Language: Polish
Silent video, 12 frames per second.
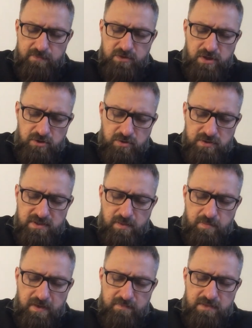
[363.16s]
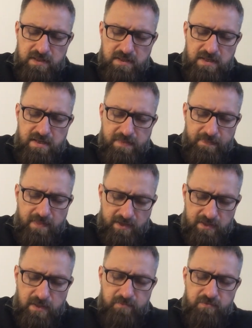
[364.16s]
wdzięczność za prawdę,
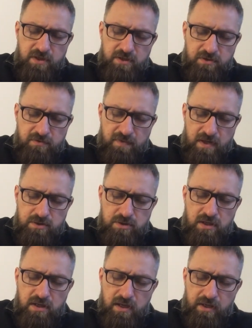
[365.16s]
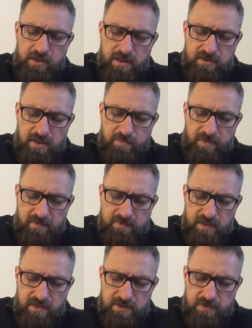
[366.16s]
daj nam w niej trwać i niech ta
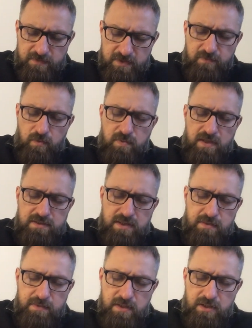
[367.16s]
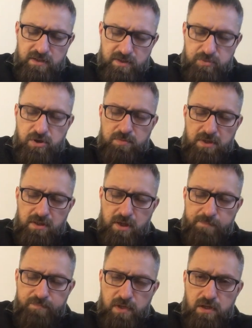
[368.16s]
prawda nas wyswobadza i przemienia.
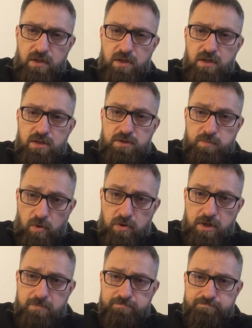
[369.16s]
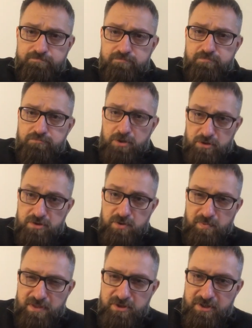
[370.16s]
Z Bogiem i do
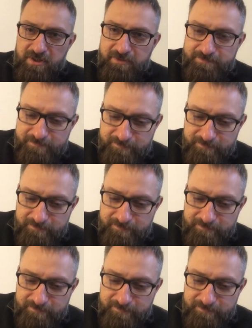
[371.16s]
zobaczenia.